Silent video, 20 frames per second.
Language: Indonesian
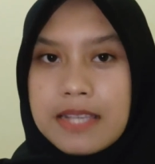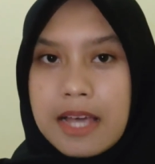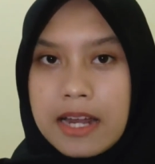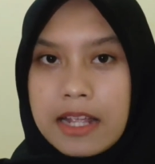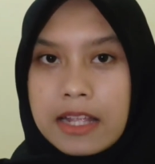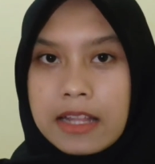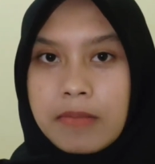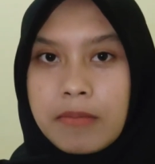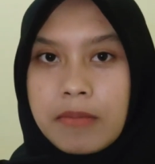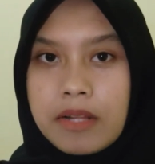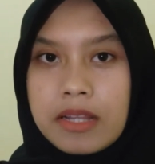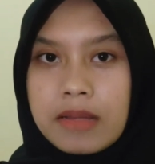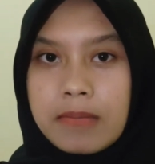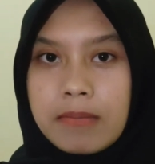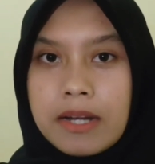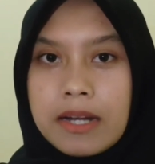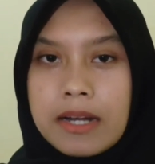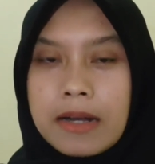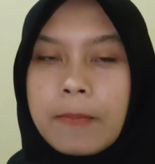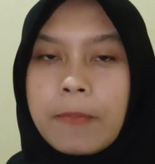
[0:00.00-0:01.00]
hari
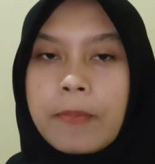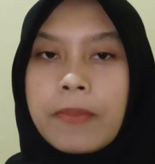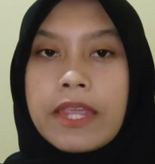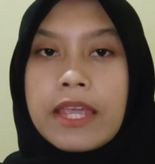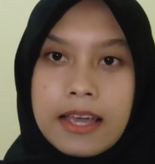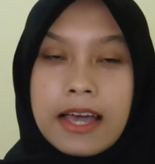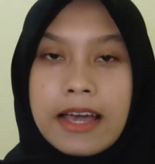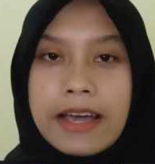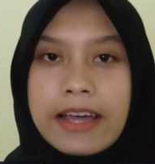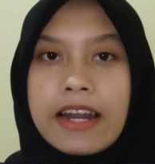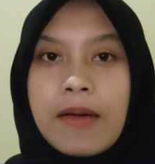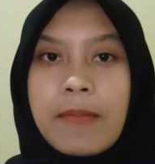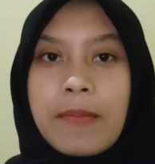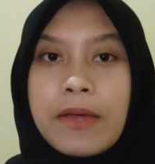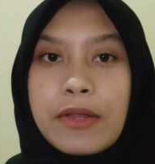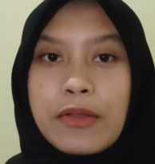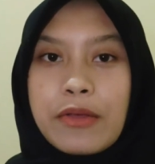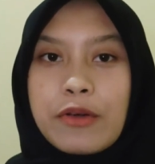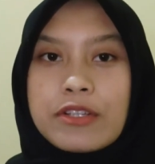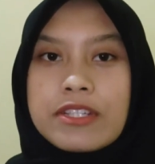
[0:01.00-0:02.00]
teman-teman Kenapa
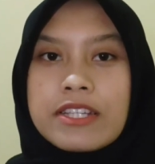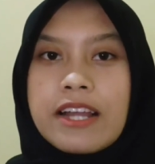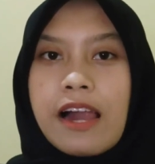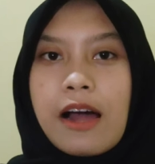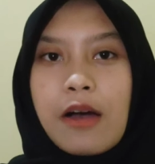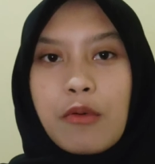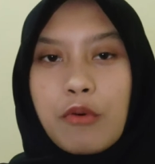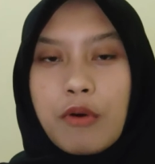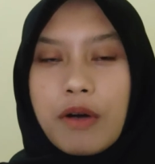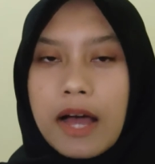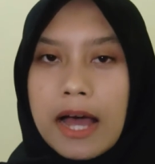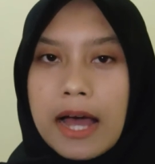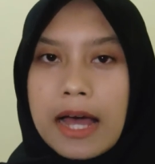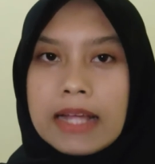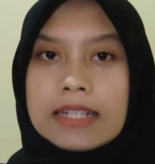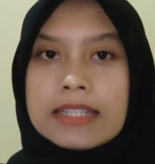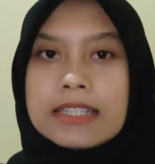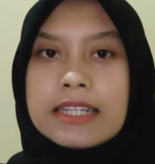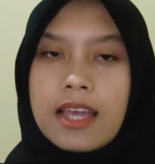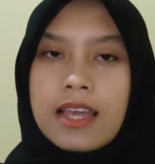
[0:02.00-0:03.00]
itu harus
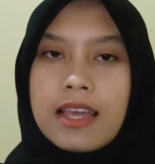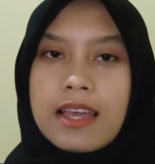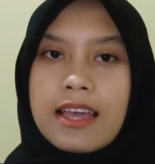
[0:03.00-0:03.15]
dilakukan?